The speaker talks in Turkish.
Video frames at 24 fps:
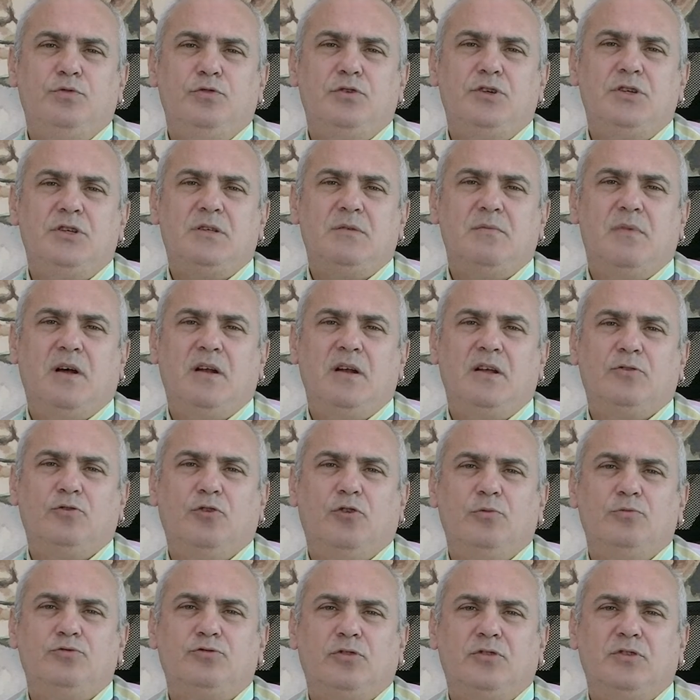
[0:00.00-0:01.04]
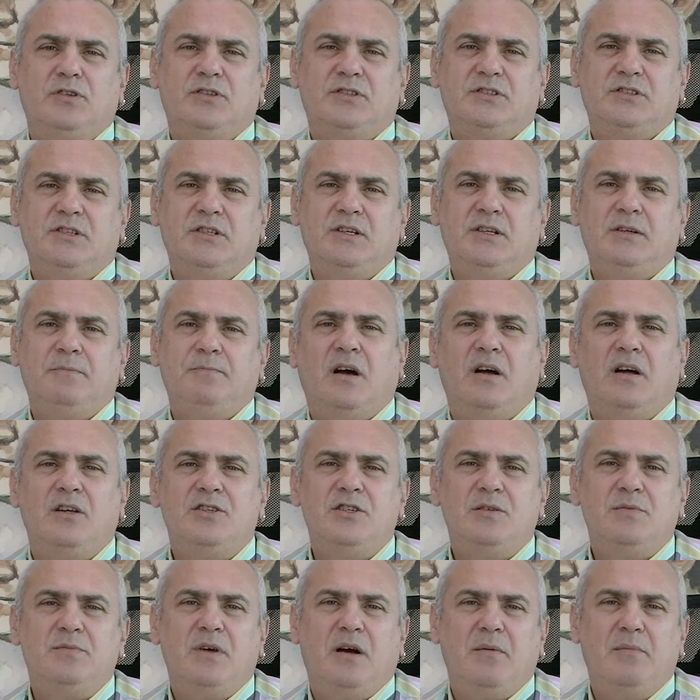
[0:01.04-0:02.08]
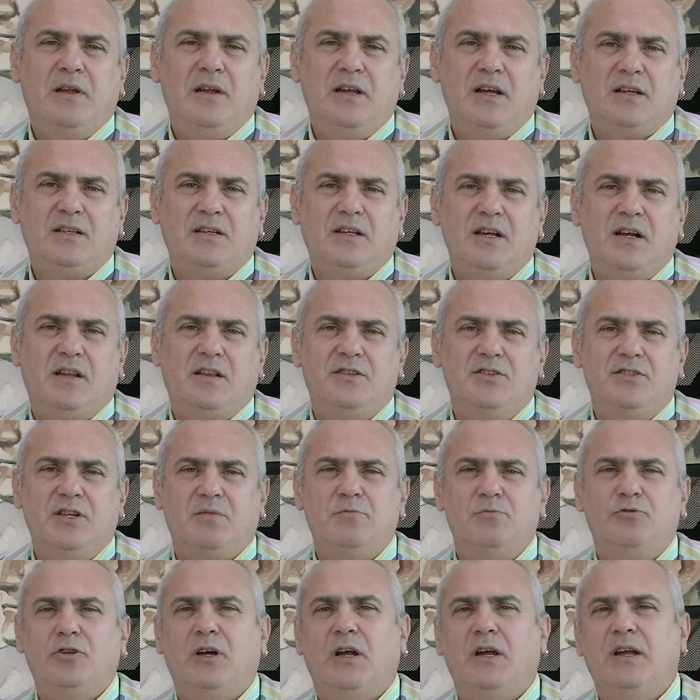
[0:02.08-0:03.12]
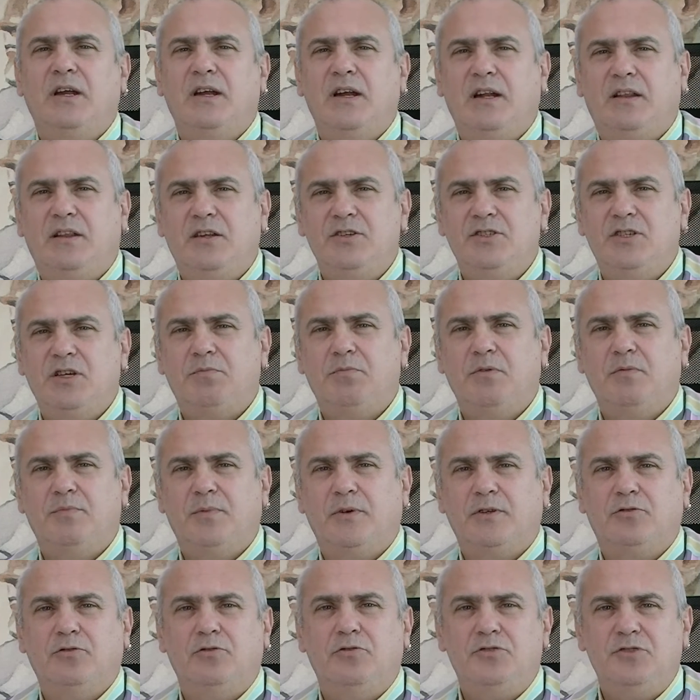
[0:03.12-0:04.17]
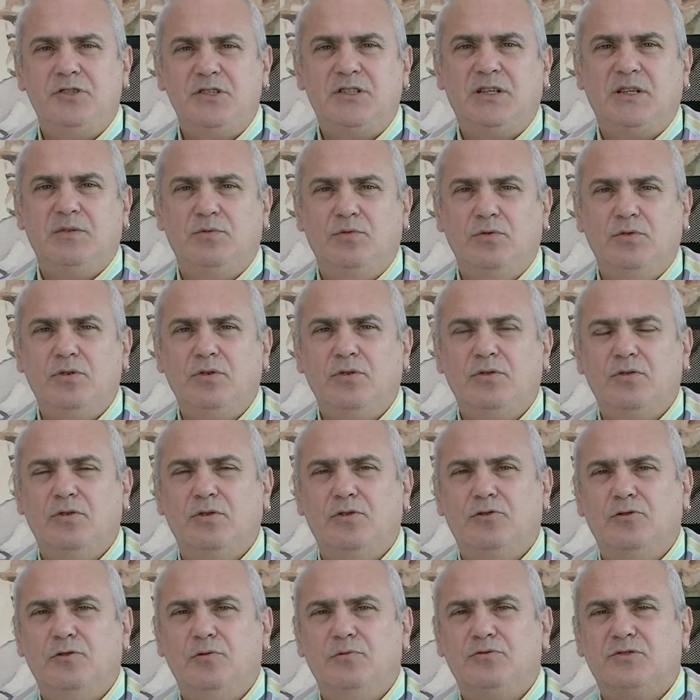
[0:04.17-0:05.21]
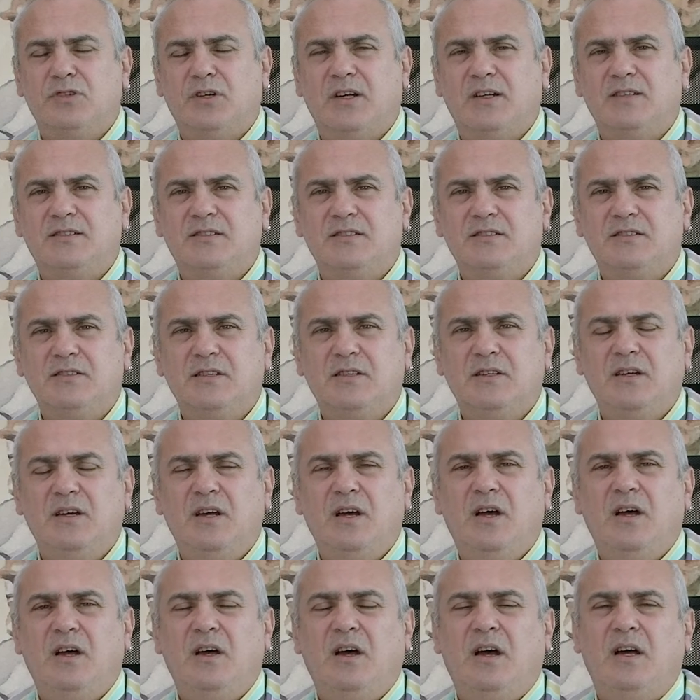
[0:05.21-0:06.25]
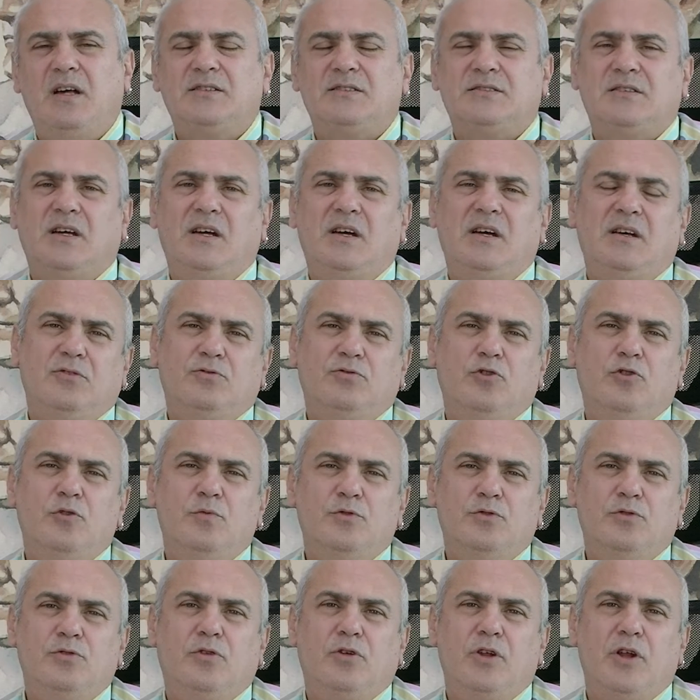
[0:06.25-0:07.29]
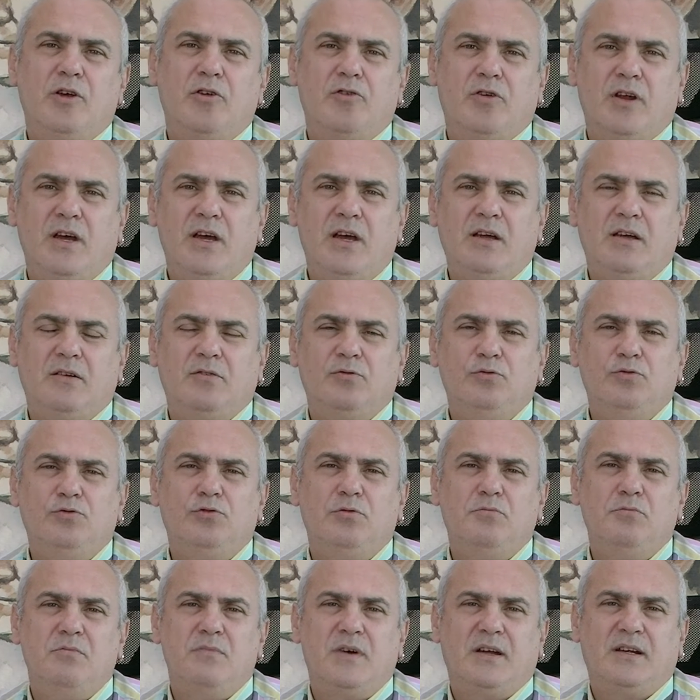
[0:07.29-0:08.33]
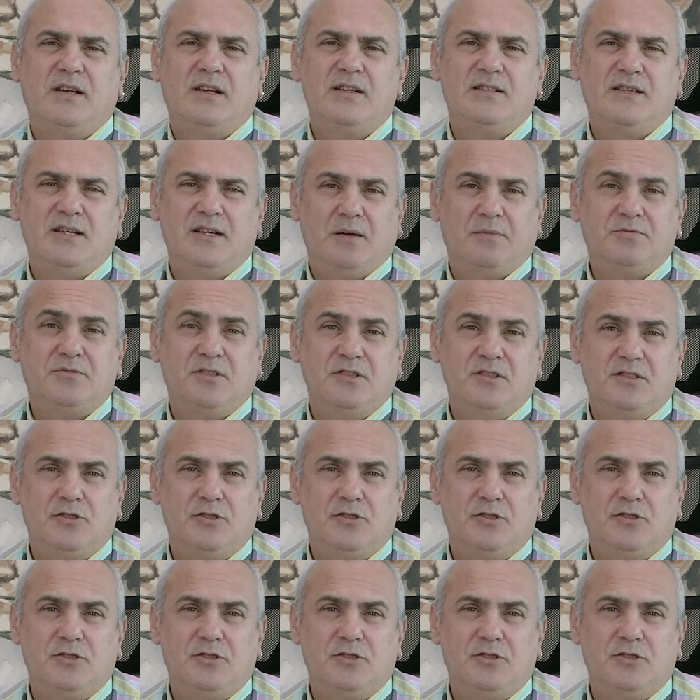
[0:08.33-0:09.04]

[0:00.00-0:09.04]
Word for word: büyük ihtimalle doğum sonrası acil bir ameliyat gerektirecek, müdahale gerektirecek bir patoloji ise bu gördüğümüz rahatsızlık hasta doğumunu ona göre uygun bir merkezde yapsın